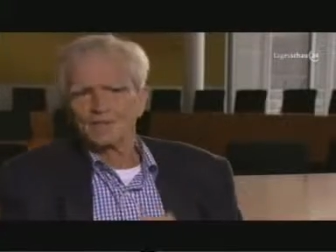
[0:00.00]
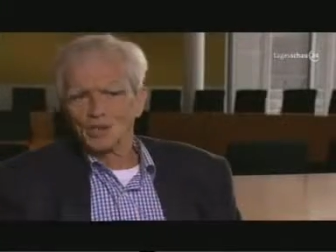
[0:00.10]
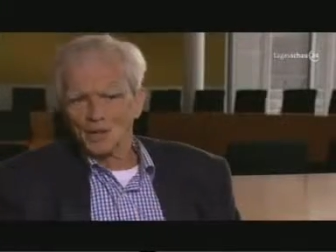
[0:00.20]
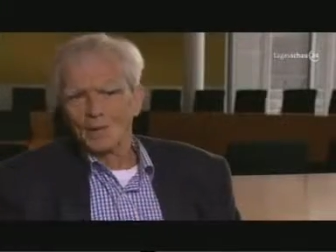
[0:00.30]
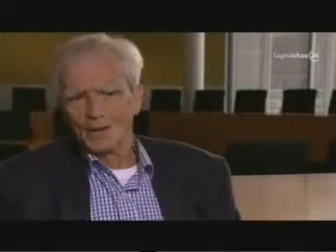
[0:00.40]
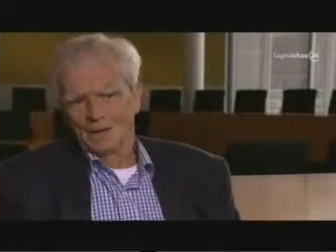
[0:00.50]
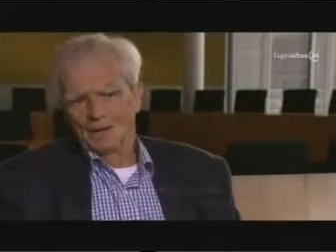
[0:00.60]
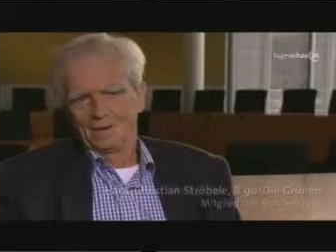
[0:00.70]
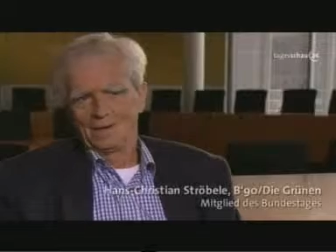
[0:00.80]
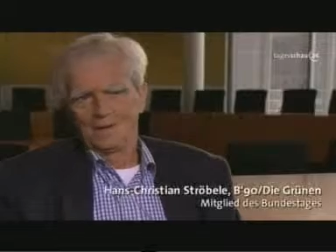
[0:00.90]
das Schlimme
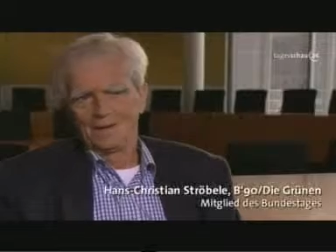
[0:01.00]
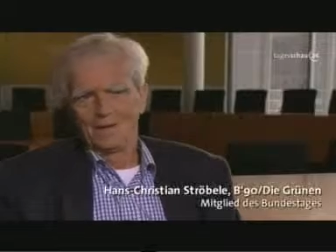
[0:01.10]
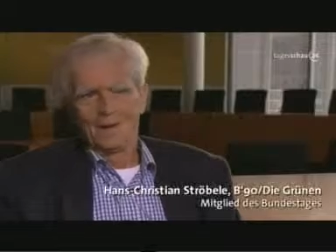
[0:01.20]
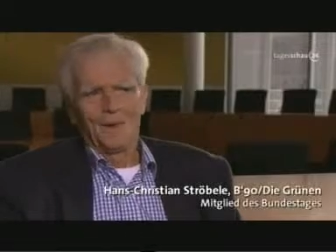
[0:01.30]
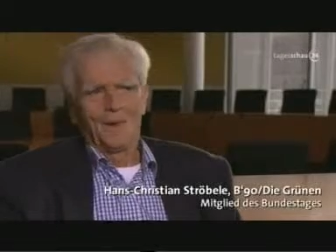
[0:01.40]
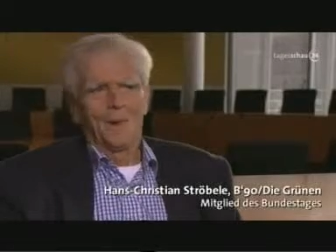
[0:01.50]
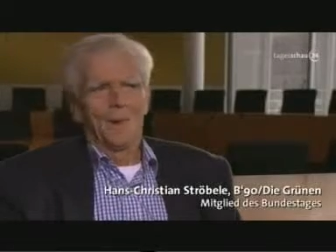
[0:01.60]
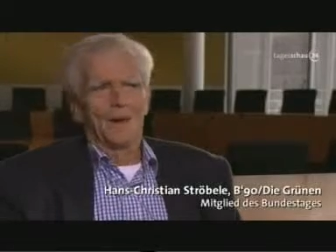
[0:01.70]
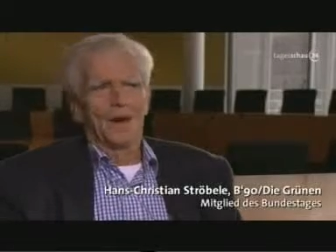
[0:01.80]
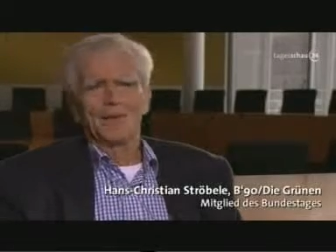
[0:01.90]
eigentlich.
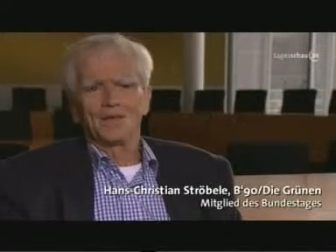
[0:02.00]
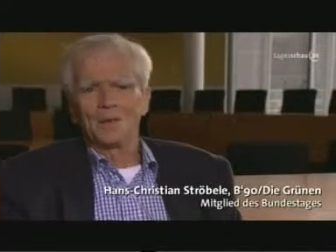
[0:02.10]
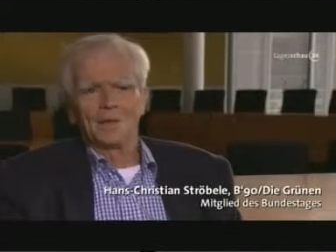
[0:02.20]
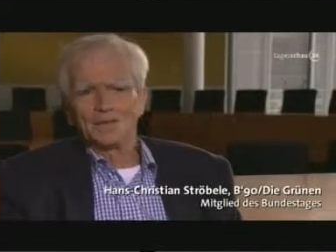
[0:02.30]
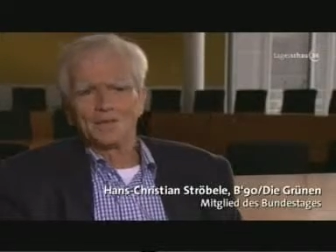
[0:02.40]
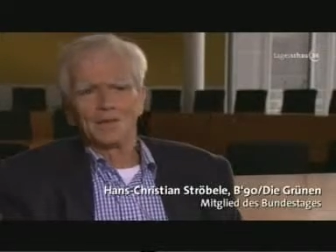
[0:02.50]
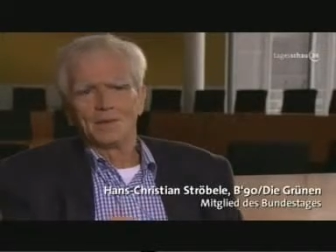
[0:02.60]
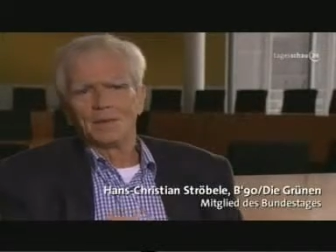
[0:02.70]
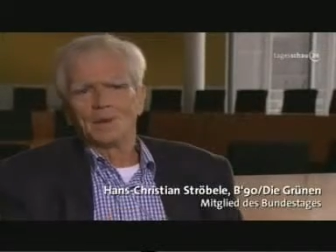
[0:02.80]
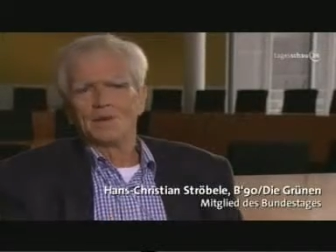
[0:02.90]
Gar nicht mal, dass da
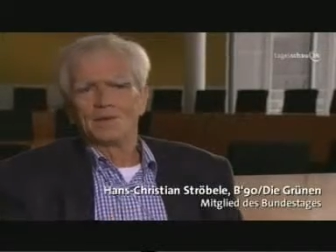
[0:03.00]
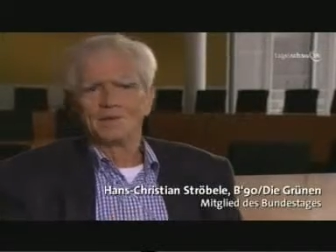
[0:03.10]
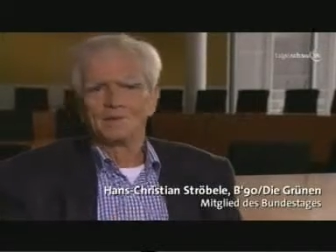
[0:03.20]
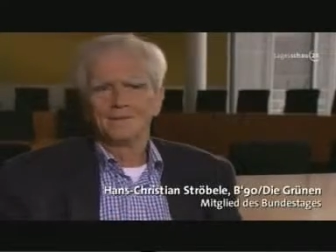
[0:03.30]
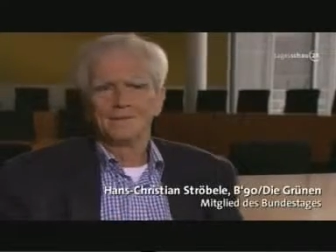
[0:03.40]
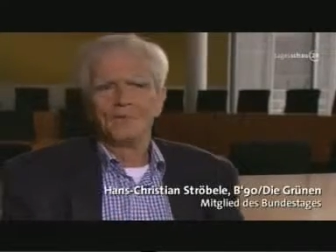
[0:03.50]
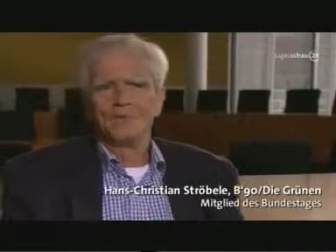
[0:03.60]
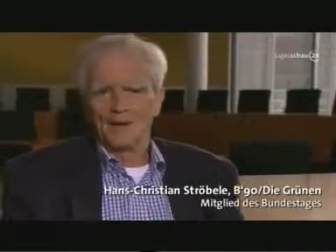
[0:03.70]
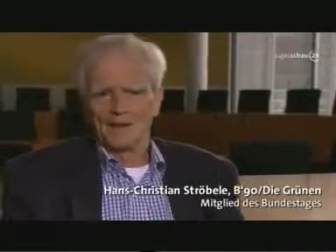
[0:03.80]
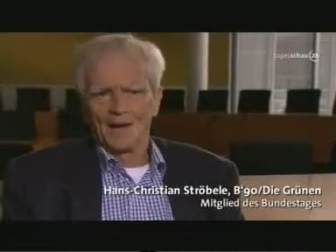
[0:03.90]
jemand
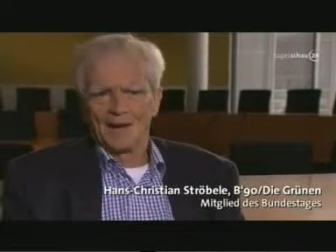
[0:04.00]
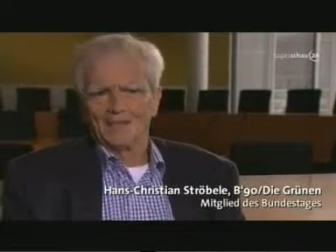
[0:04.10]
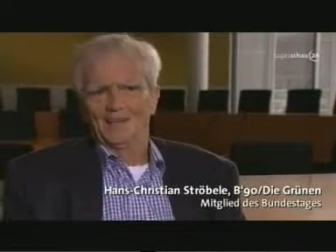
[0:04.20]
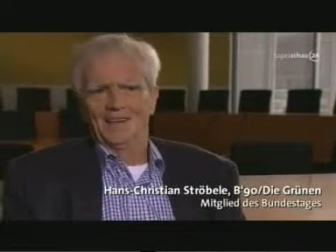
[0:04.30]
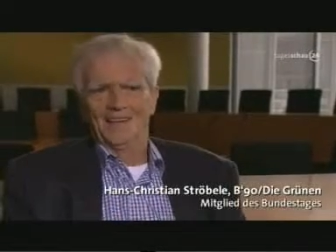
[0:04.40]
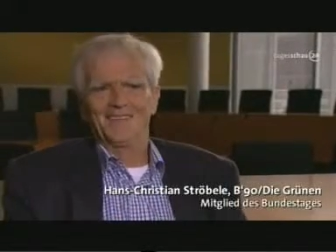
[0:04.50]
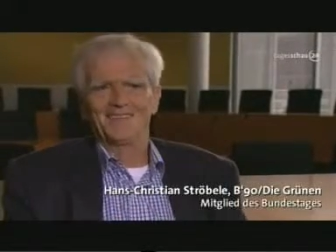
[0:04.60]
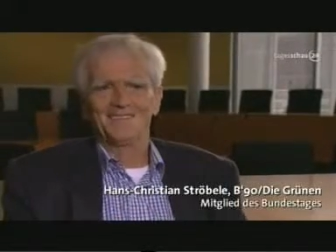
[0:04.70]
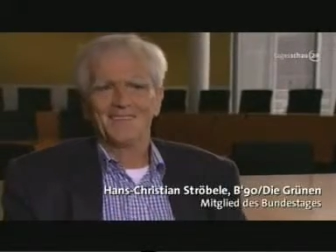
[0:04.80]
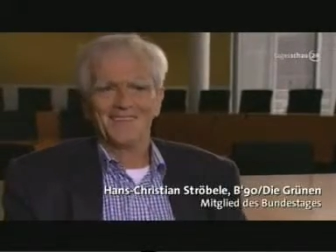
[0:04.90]
Fünfer hat gerade sein
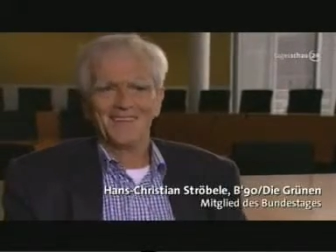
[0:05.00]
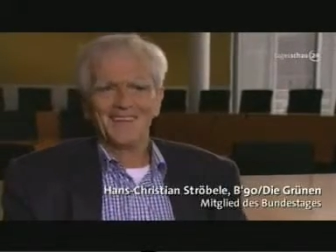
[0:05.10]
lassen,